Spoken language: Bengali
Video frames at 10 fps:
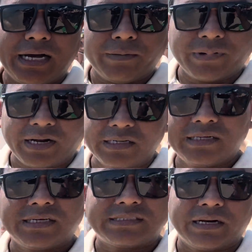আমরা
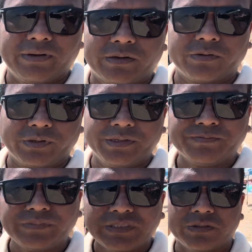ট্রাভেল করি
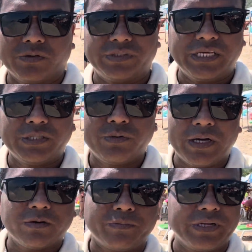তো যেহেতু
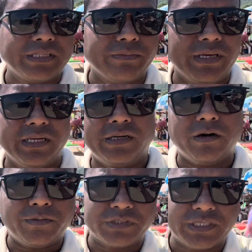এখন পৃথিবীর
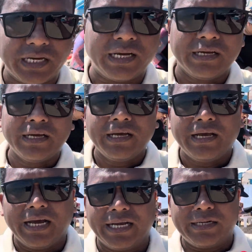অবস্থা
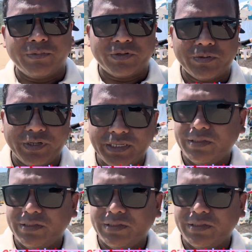আগের মতো নেই